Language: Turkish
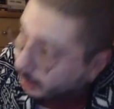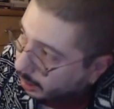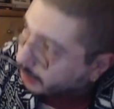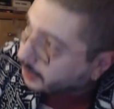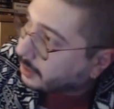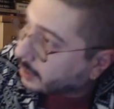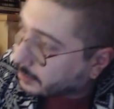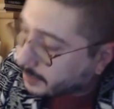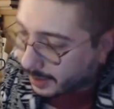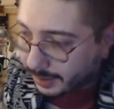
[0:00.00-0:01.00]
Aa iyi
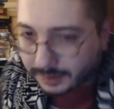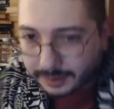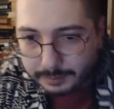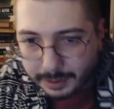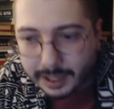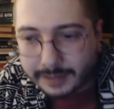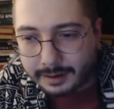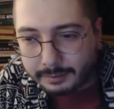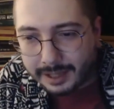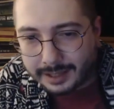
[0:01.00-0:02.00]
dedim seyredeyim. Ben
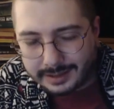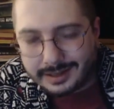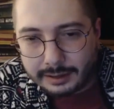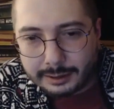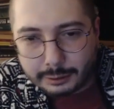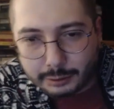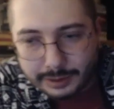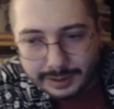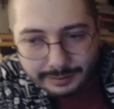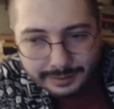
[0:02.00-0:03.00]
hayvan belgeselini de
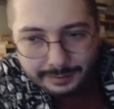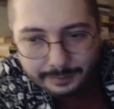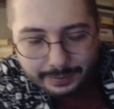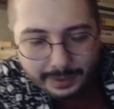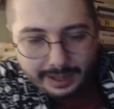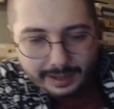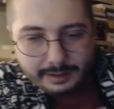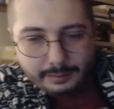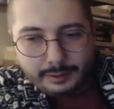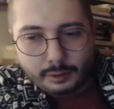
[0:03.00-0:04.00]
çok severim.
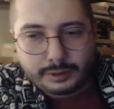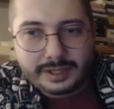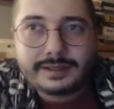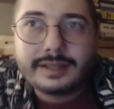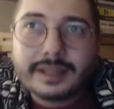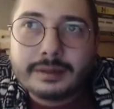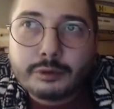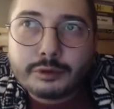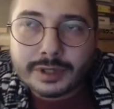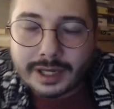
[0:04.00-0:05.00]
Böyle otistik gibi
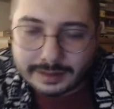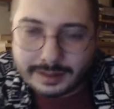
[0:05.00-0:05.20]
3 saat